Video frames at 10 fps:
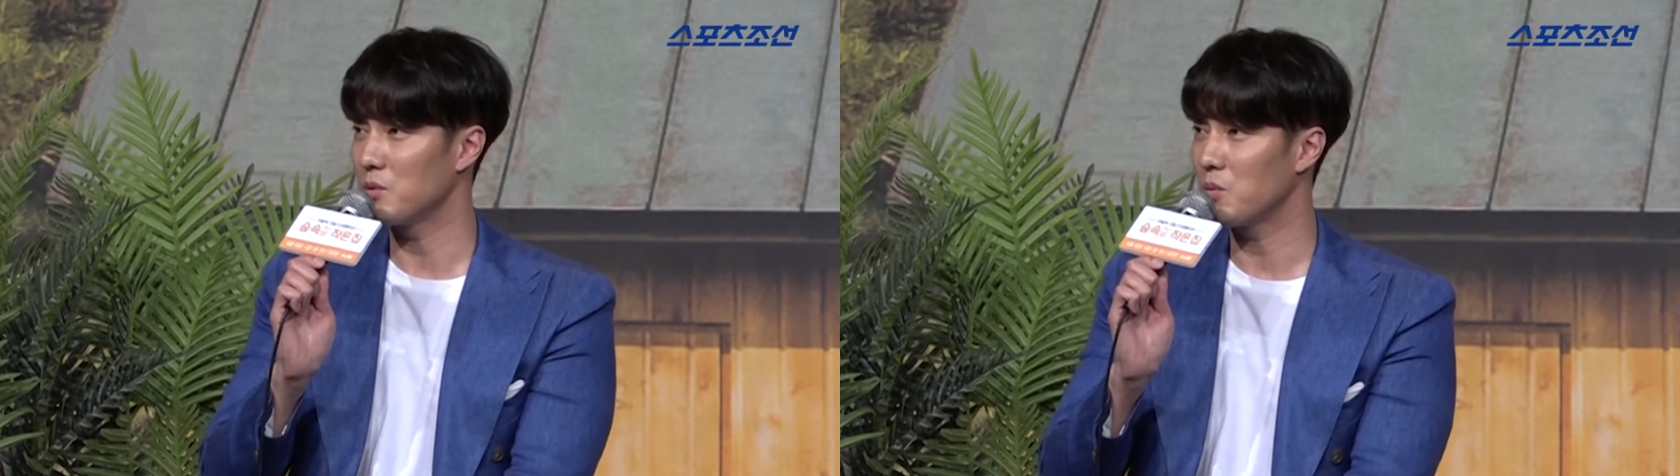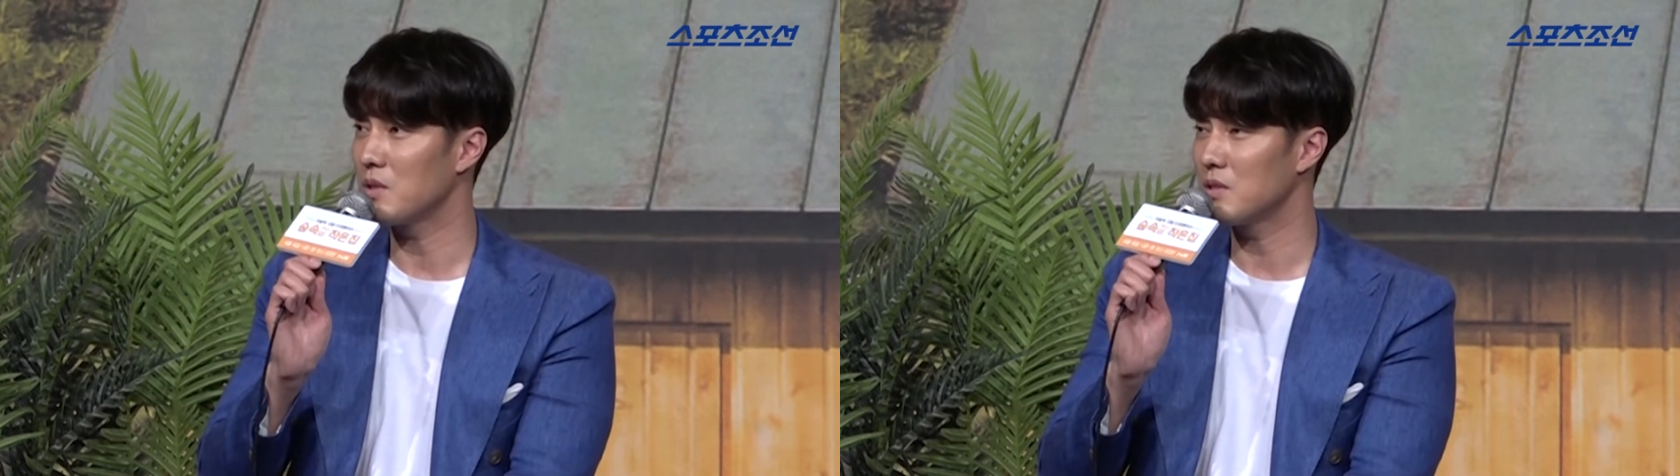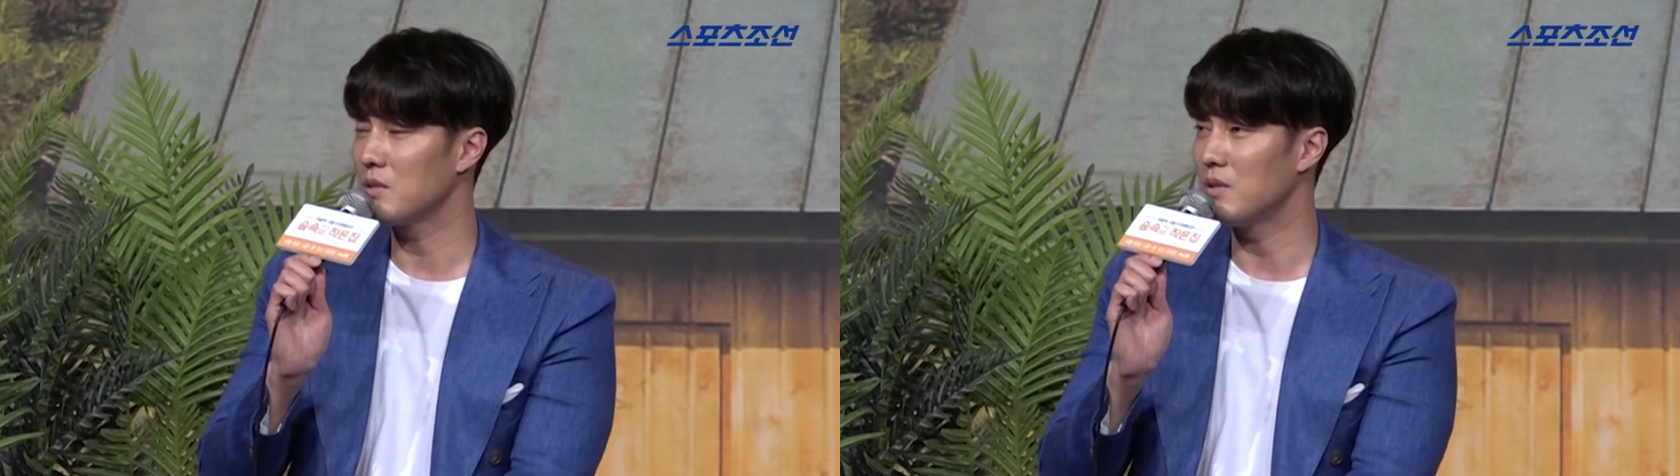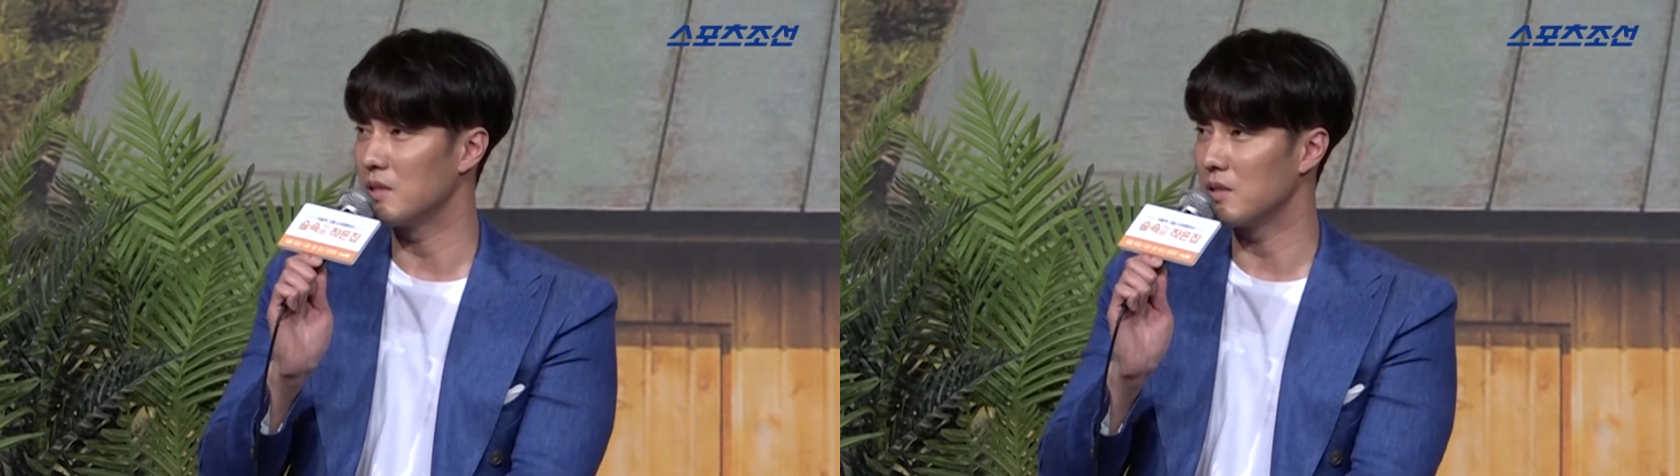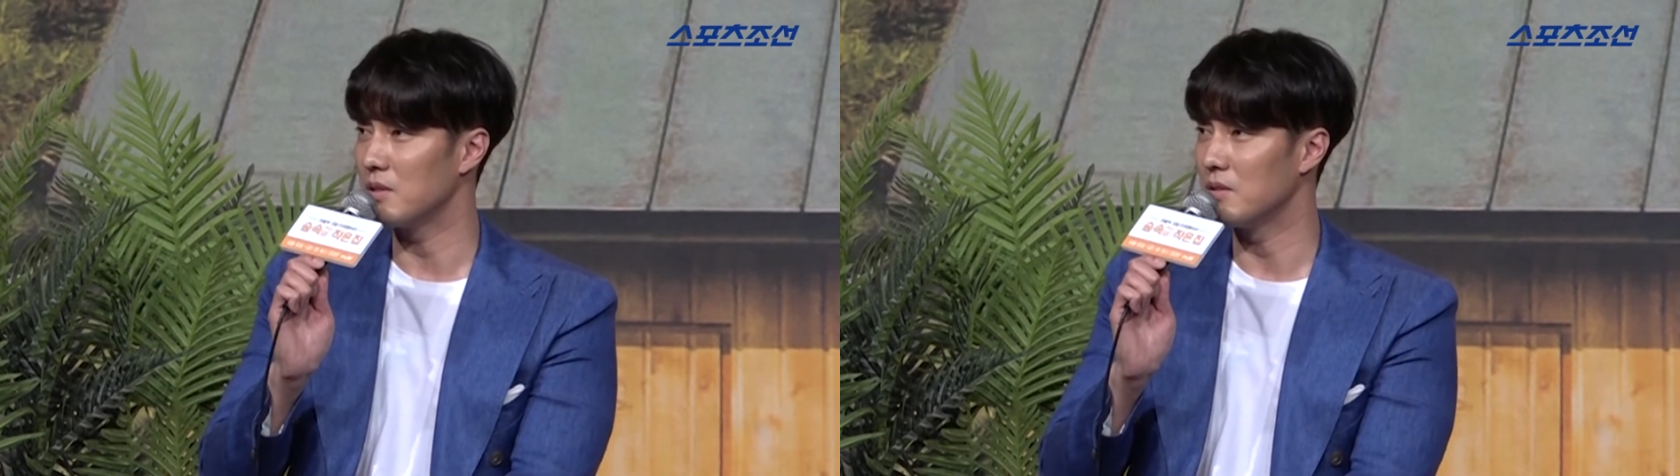똑같은 것
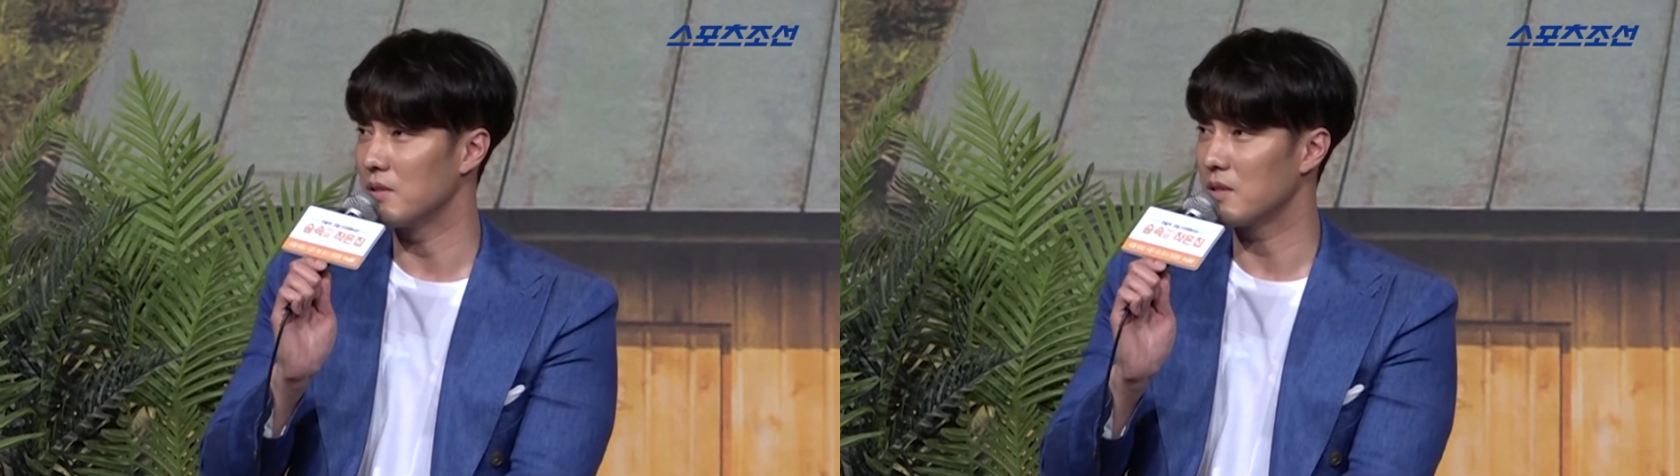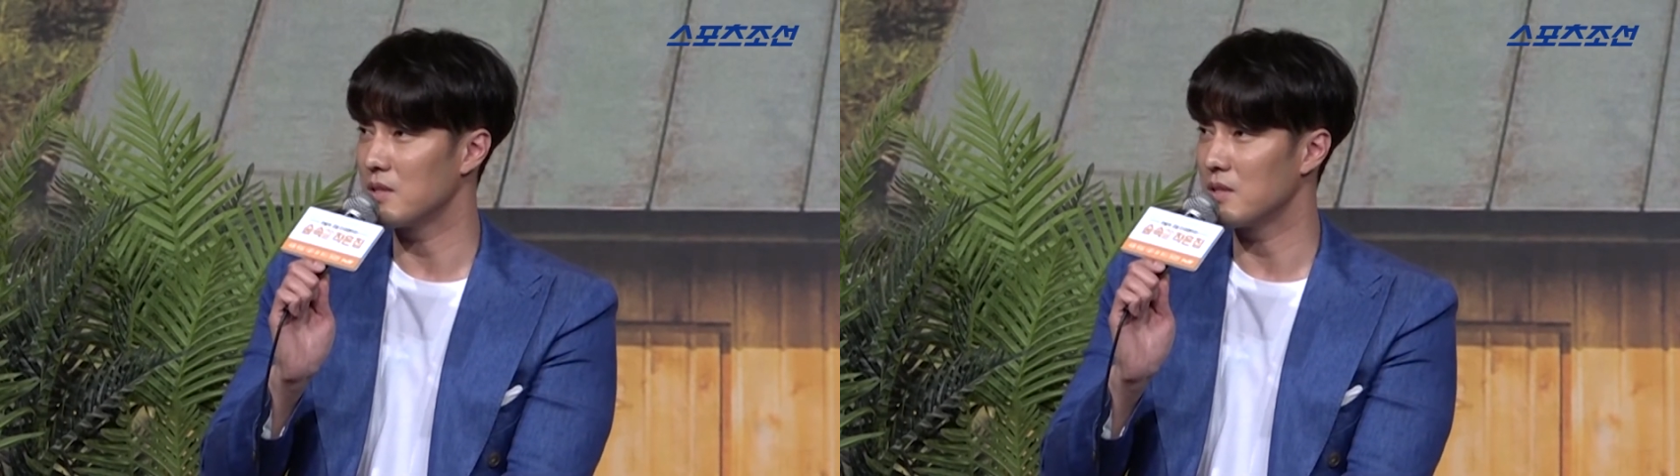같아요.